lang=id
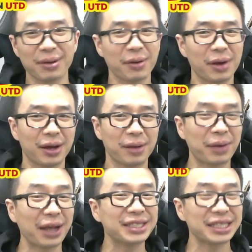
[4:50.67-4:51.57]
eh,
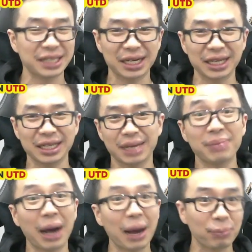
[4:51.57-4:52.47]
Prancis hari ini yang
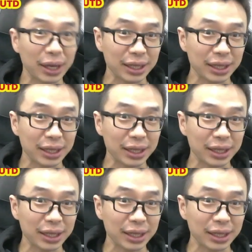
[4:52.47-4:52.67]
Mbappe